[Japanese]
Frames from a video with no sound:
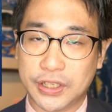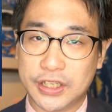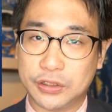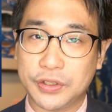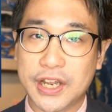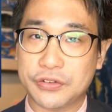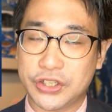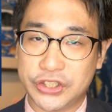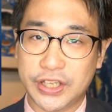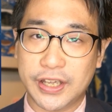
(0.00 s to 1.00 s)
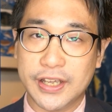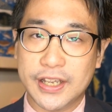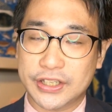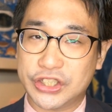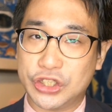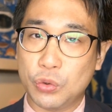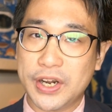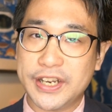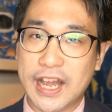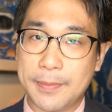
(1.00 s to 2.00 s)
で一人歩きして
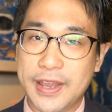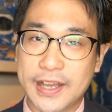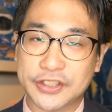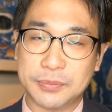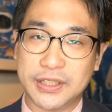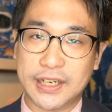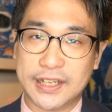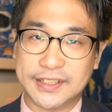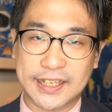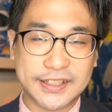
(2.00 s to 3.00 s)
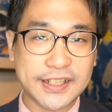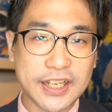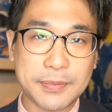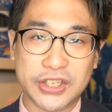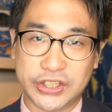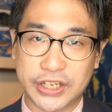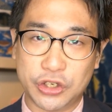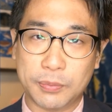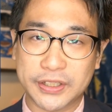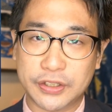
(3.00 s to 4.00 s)
シロワニやべえやつみたいな雑なイメージが
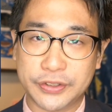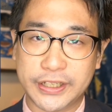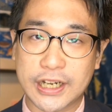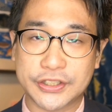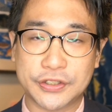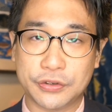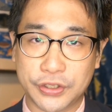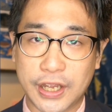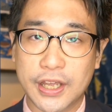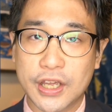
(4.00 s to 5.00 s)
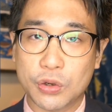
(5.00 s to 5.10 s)
広まってる気がするので、